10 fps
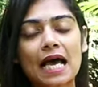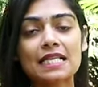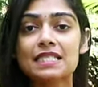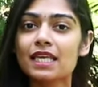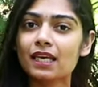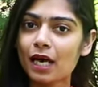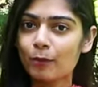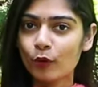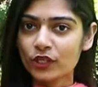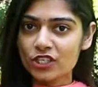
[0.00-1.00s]
साल से कम
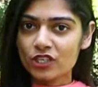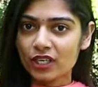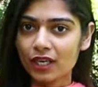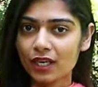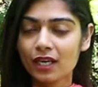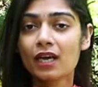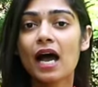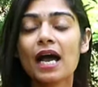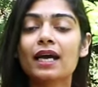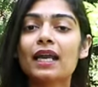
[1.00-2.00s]
होनी चाहिए
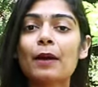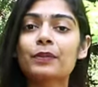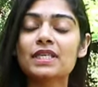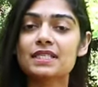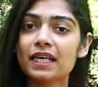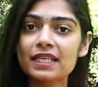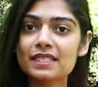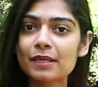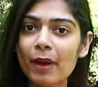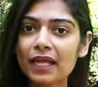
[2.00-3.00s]
अगर आपकी स्टडीज़
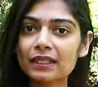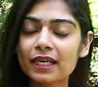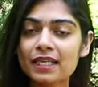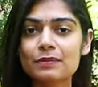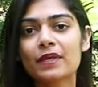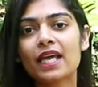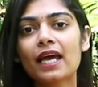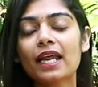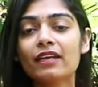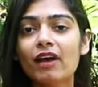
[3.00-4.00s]
की बात करें इसमें क्या
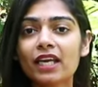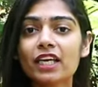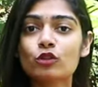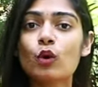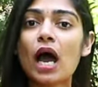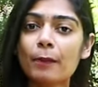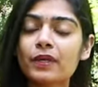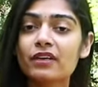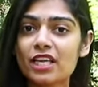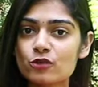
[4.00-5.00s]
रहने वाली है तो
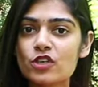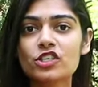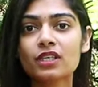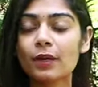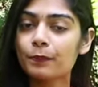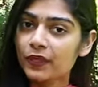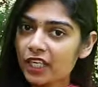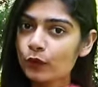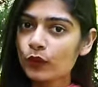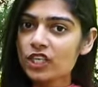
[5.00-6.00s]
आपकी ग्रेजुएशन
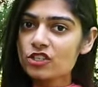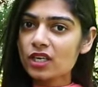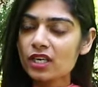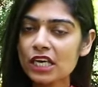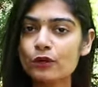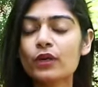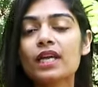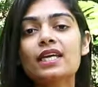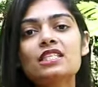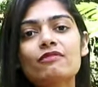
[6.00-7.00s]
कंप्लीट होनी चाहिए क्योंकि
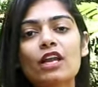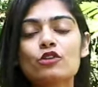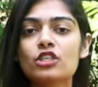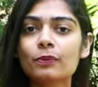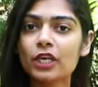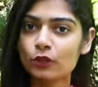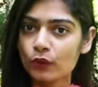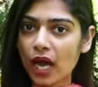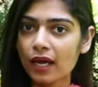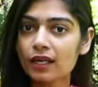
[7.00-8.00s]
इस फेलोशिप के
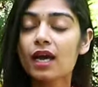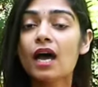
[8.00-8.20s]
दौरान